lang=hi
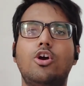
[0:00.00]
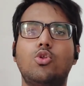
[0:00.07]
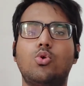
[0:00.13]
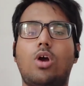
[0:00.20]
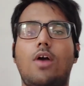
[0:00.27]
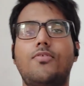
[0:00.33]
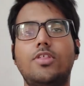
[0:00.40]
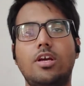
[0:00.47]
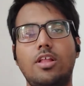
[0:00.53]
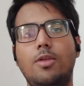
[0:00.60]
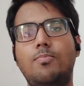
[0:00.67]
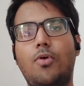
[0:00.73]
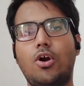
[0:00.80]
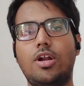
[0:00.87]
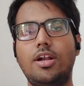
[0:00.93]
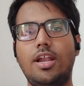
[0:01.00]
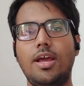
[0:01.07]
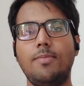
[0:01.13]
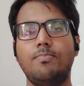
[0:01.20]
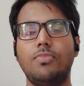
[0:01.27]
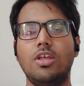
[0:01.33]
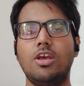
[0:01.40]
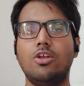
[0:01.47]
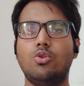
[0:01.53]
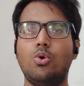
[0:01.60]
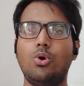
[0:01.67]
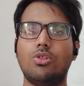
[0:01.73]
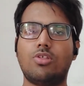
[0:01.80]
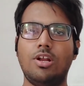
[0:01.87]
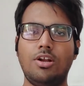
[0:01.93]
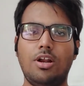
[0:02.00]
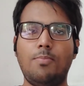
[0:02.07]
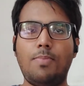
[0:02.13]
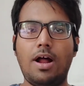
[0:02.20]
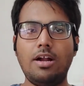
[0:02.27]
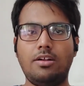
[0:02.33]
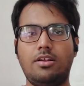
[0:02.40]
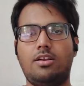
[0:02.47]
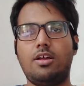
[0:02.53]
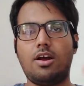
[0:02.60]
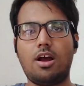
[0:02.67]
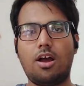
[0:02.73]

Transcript: तो काफ़ी ज़्यादा इंपॉर्टेंट है तो सेंट्रल पार्ट